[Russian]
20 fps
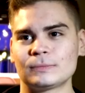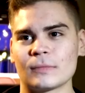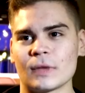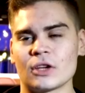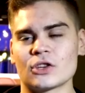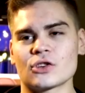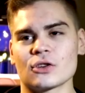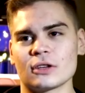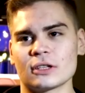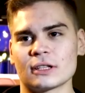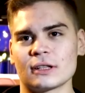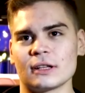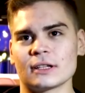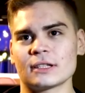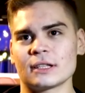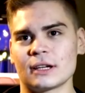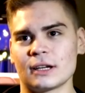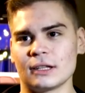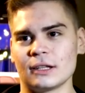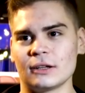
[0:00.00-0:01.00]
Еще есть
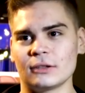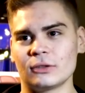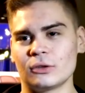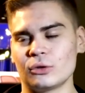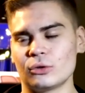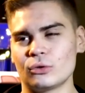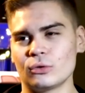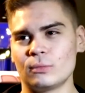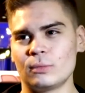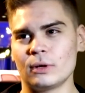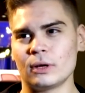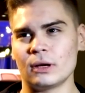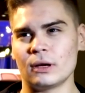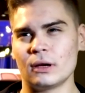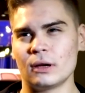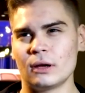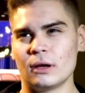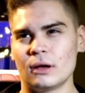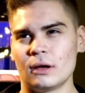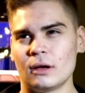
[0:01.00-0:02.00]
классный канал на Ютубе, YouTube
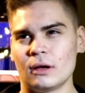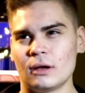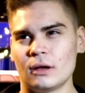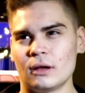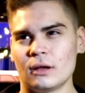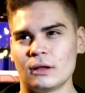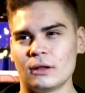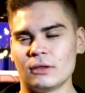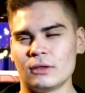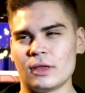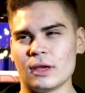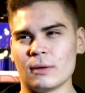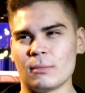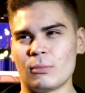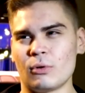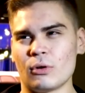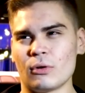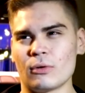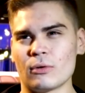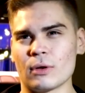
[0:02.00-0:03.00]
Дэ
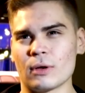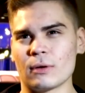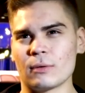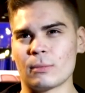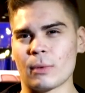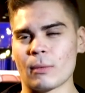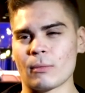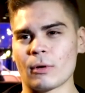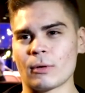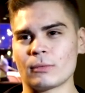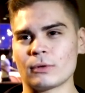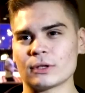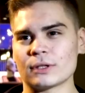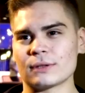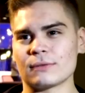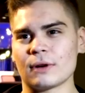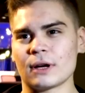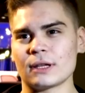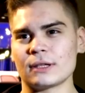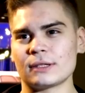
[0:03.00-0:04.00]
по-моему,
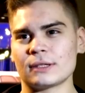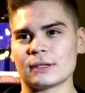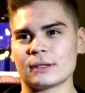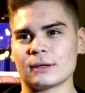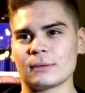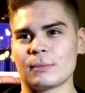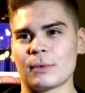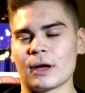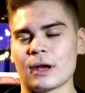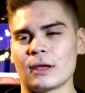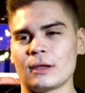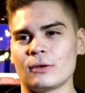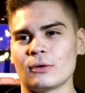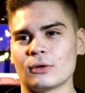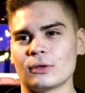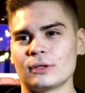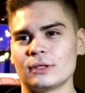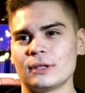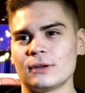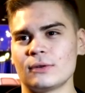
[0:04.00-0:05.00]
называется парень.
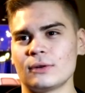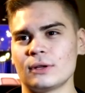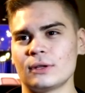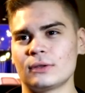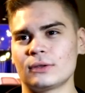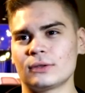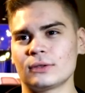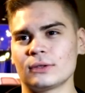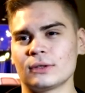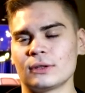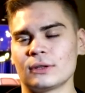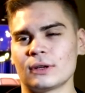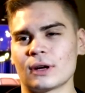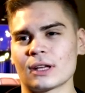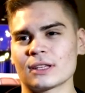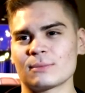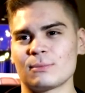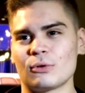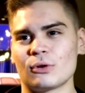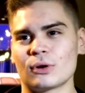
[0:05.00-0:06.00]
Он делает э,
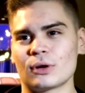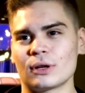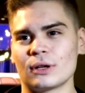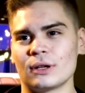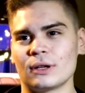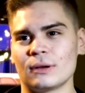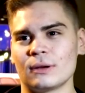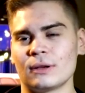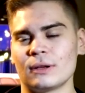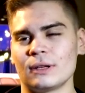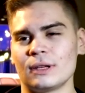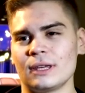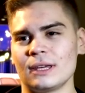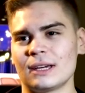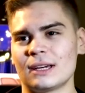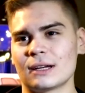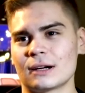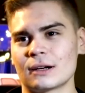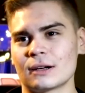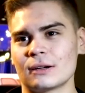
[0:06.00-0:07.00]
разборы
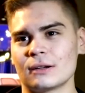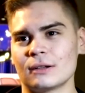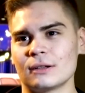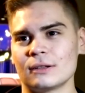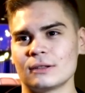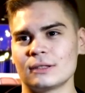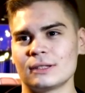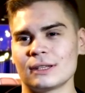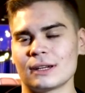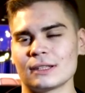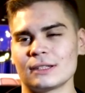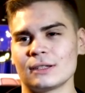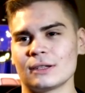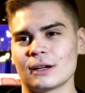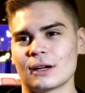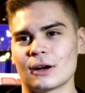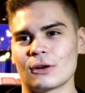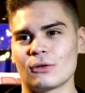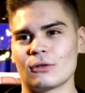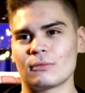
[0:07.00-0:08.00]
игр э, тир
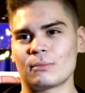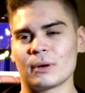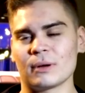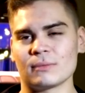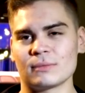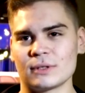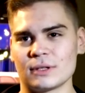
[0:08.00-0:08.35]
игроков прям